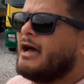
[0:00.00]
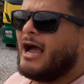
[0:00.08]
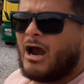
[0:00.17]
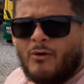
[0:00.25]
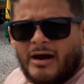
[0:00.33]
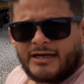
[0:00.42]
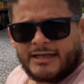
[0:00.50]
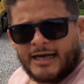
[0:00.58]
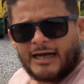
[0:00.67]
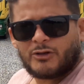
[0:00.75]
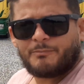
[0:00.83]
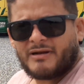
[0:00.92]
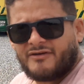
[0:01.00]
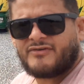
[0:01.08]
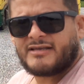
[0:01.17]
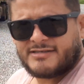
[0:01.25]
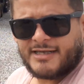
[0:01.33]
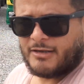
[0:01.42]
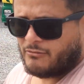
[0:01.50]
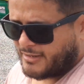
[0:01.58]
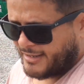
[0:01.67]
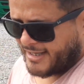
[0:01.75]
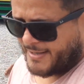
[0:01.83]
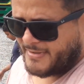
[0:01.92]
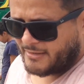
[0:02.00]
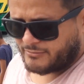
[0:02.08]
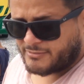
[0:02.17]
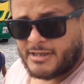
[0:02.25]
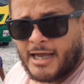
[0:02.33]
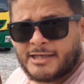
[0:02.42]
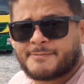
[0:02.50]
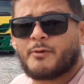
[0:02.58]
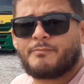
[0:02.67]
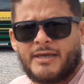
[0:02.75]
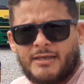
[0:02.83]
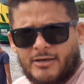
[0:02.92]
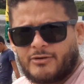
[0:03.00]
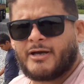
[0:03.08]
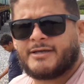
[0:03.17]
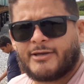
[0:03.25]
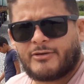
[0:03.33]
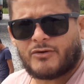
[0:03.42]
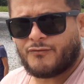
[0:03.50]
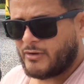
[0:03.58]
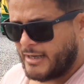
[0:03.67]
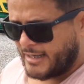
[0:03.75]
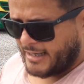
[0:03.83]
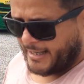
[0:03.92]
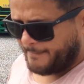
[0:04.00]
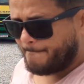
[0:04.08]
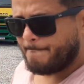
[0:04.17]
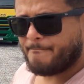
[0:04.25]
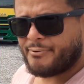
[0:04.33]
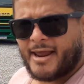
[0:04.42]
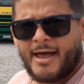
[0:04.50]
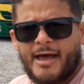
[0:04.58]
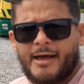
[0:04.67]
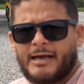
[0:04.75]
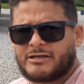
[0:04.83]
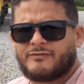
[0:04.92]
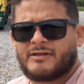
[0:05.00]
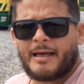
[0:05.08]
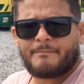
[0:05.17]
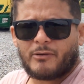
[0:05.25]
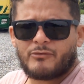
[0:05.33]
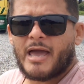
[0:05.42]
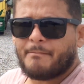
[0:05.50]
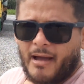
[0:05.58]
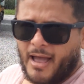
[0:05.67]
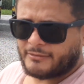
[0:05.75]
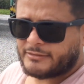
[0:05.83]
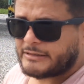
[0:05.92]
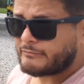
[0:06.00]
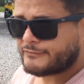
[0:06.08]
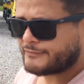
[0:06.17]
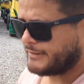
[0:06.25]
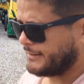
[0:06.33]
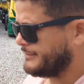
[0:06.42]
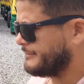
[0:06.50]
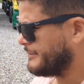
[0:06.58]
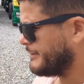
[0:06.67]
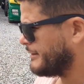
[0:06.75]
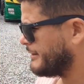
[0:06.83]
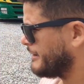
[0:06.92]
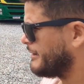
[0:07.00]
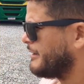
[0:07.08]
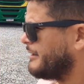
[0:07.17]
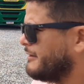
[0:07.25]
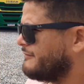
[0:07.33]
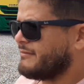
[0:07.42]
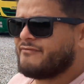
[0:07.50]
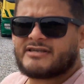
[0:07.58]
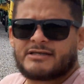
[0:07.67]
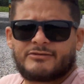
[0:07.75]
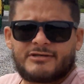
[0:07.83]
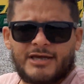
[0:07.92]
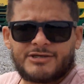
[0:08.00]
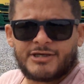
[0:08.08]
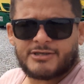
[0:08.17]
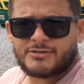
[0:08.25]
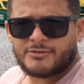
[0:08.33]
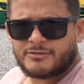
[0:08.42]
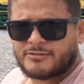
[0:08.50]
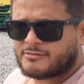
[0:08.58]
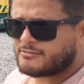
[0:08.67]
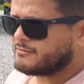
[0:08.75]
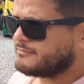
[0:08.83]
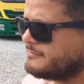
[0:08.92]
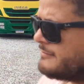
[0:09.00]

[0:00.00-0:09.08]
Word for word: Aguardando para fazer o carregamento das bobinas. Agora já sei o que eu vou carregar. Pra, acho que vou levar para Cuiabá, né? não sei. Vamos fazendo os registros.